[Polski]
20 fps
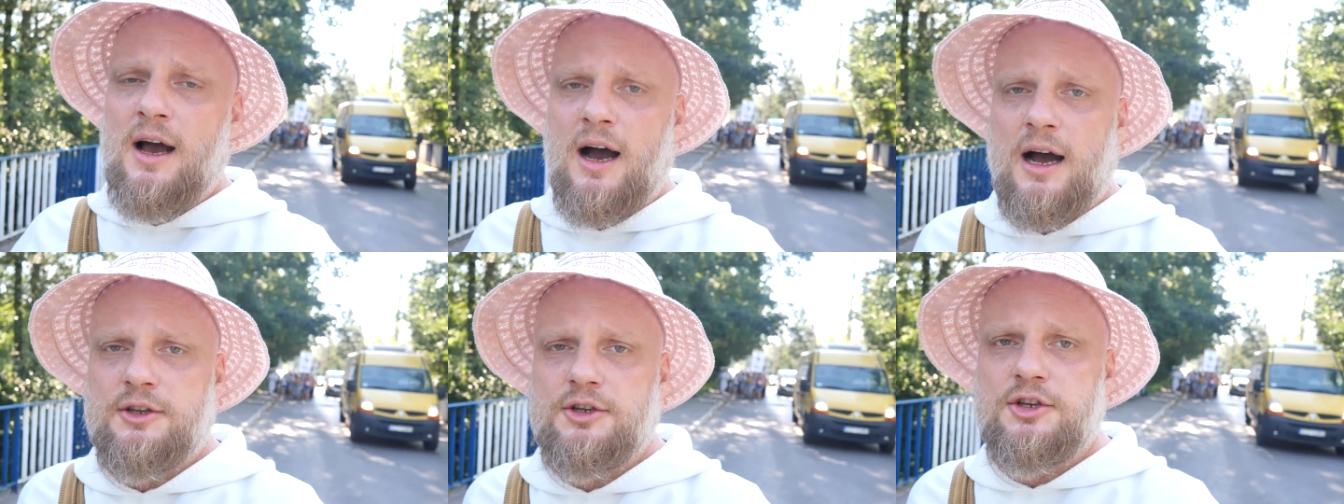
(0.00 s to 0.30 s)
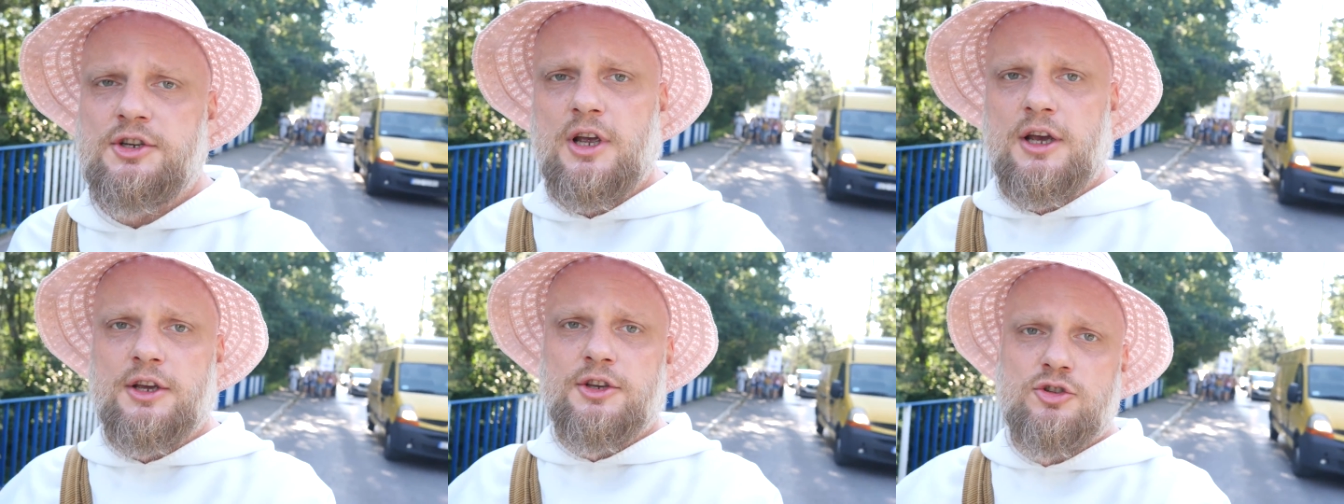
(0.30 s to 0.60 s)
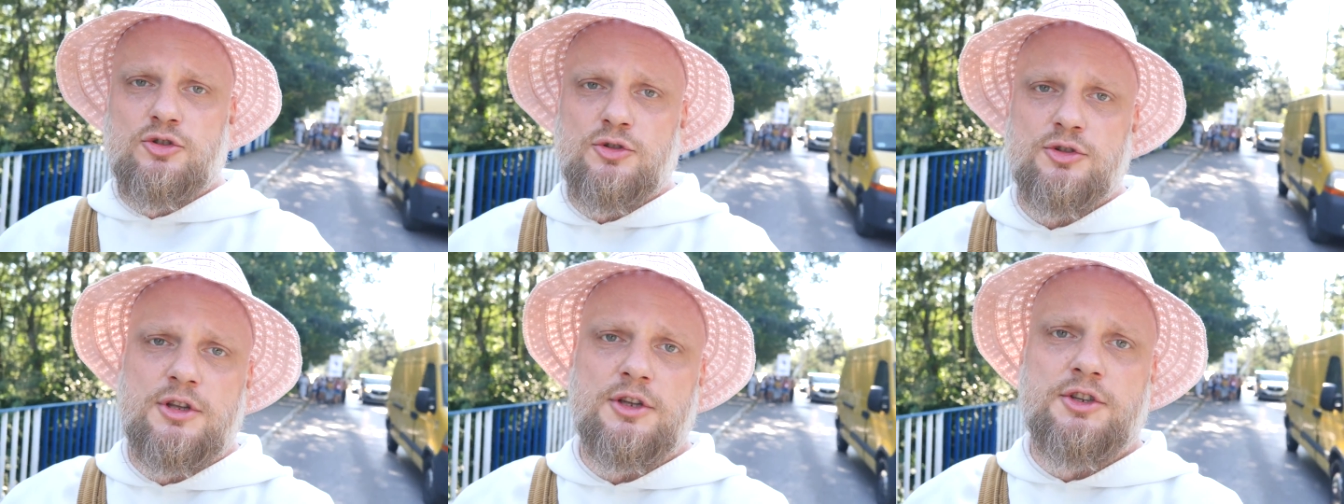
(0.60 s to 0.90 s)
a dzisiaj
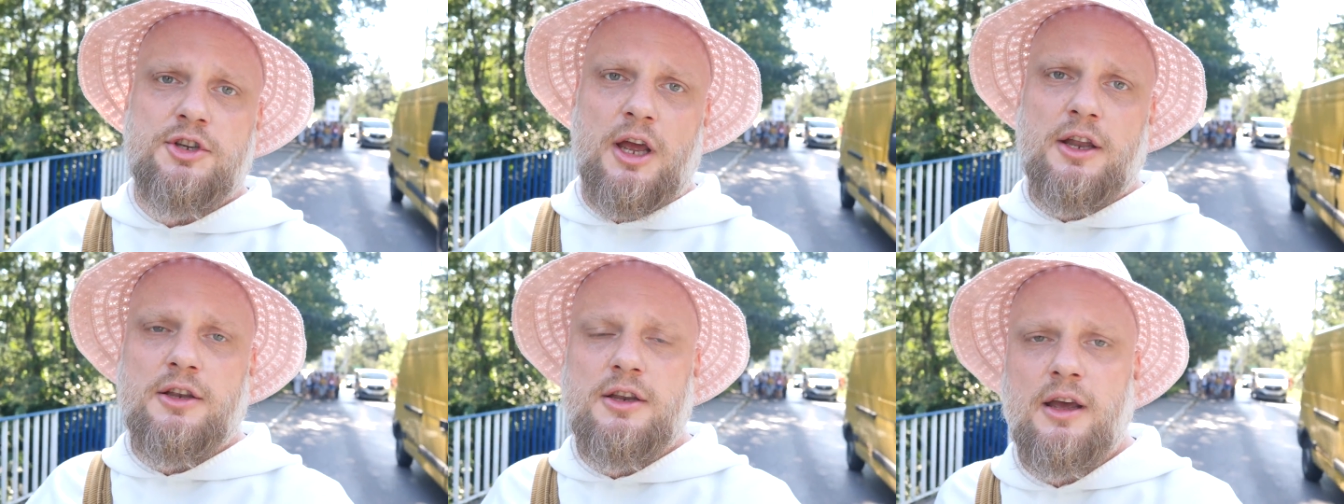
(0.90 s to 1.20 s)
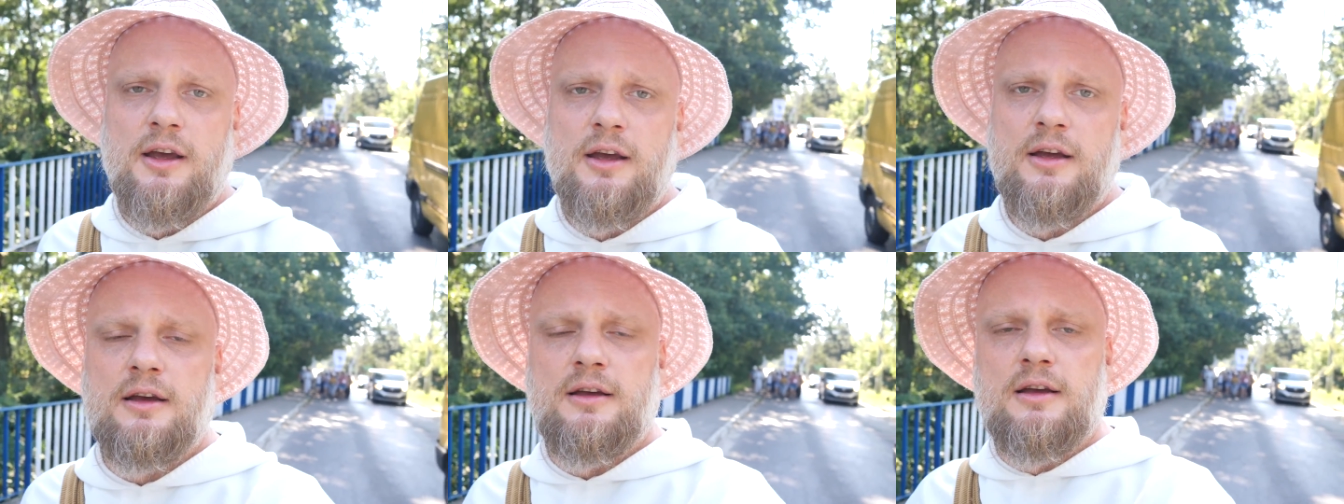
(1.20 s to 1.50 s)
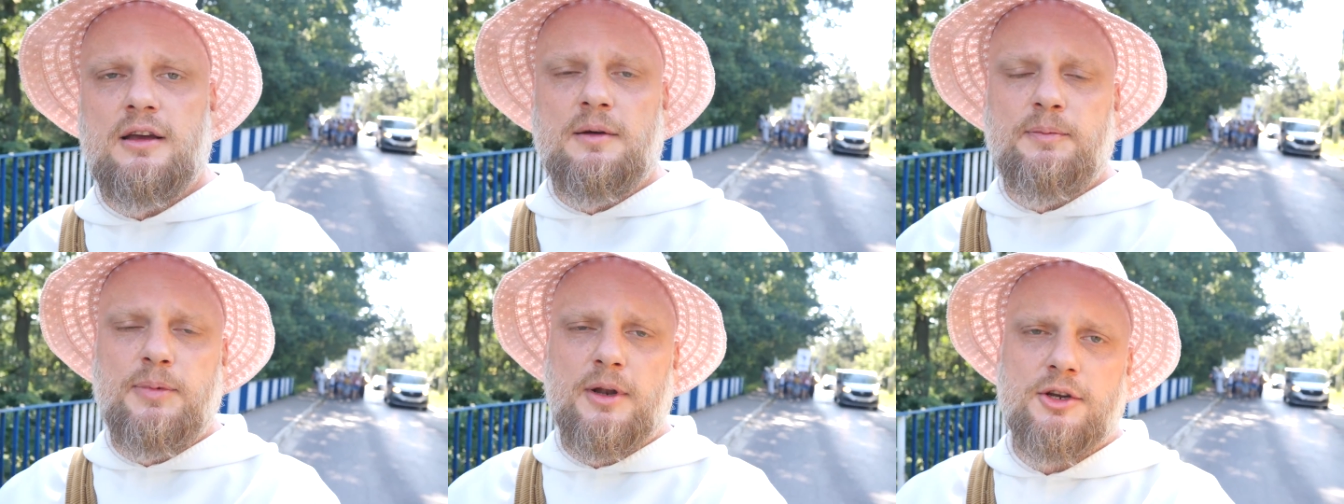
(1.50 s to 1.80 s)
jest szósty dzień
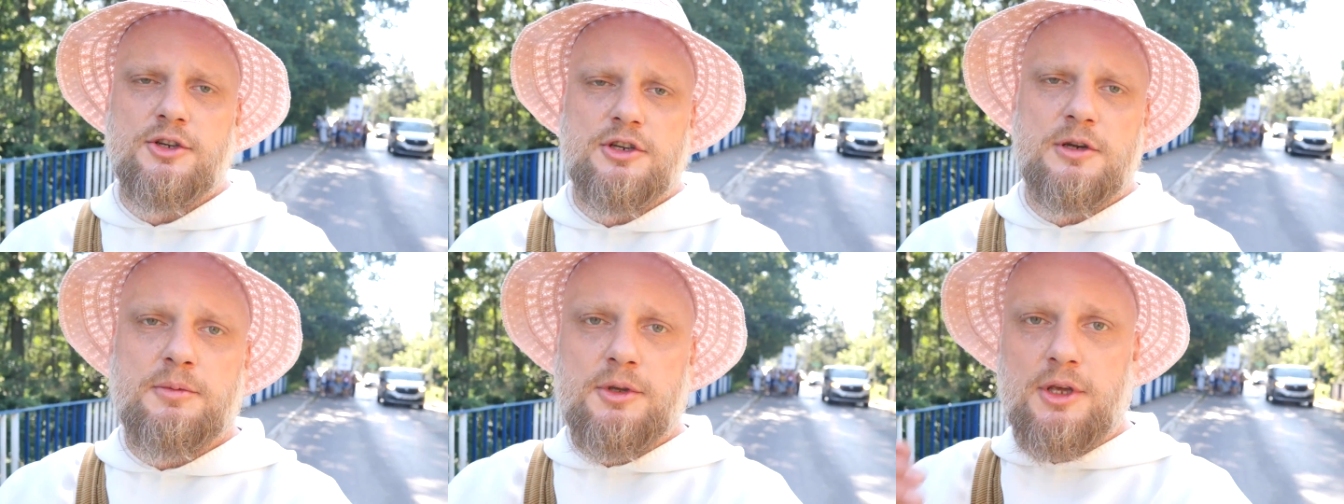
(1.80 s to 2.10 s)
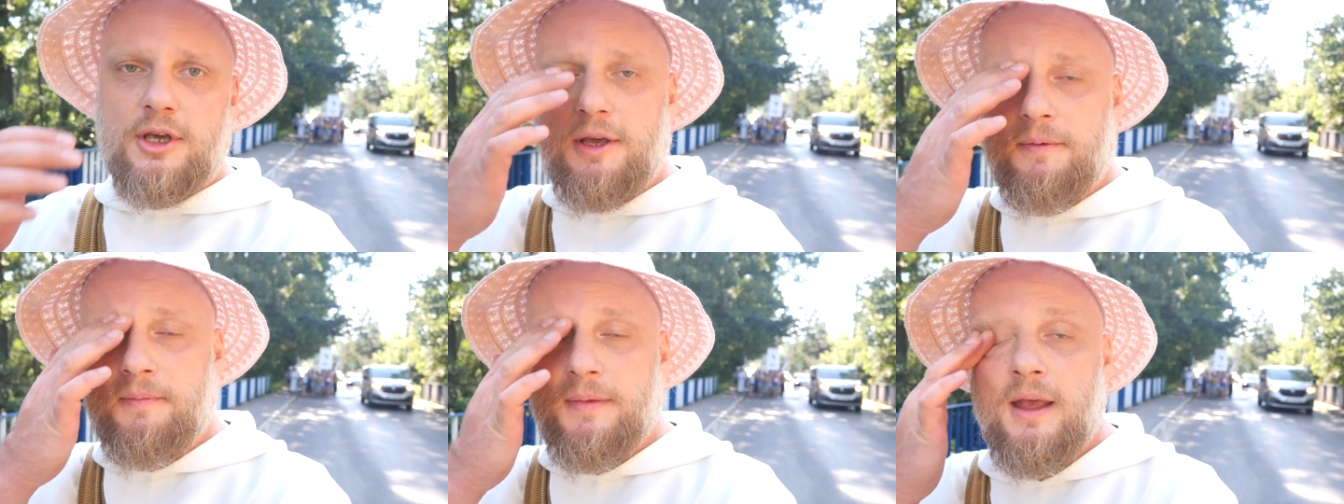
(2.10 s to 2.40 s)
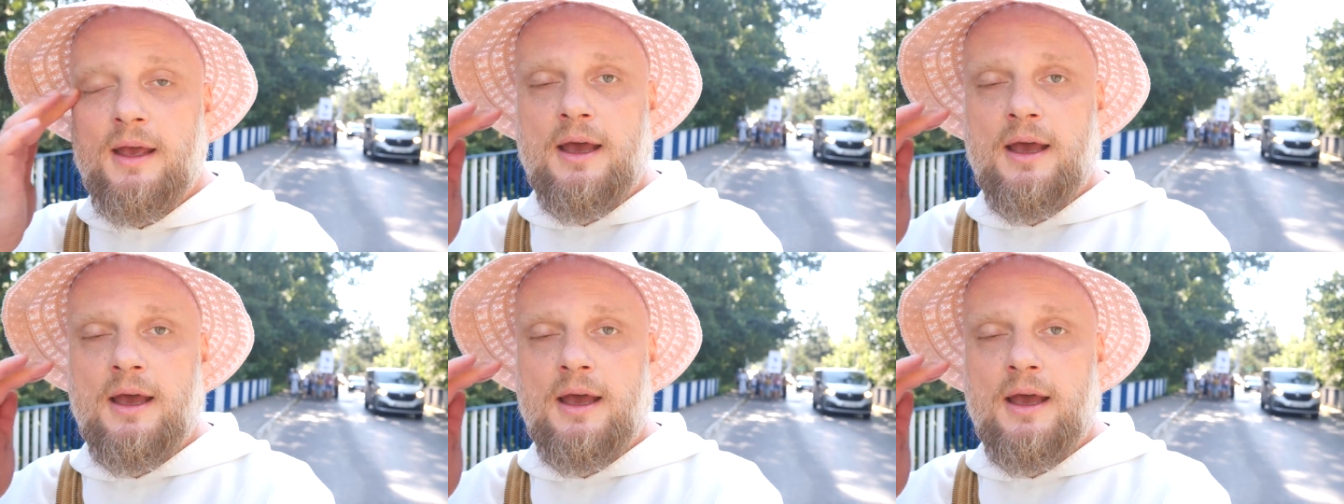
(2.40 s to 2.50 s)
y, pielgrzymki,